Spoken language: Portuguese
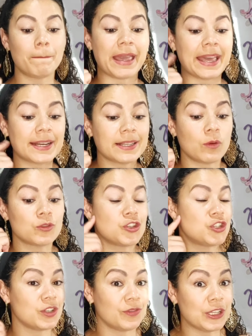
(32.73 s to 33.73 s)
perda
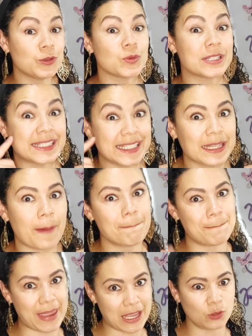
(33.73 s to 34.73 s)
auditiva induzida
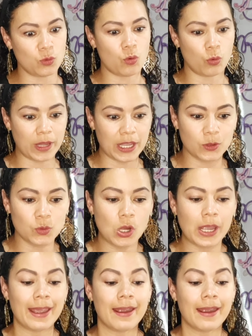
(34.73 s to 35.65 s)
pelo ruído,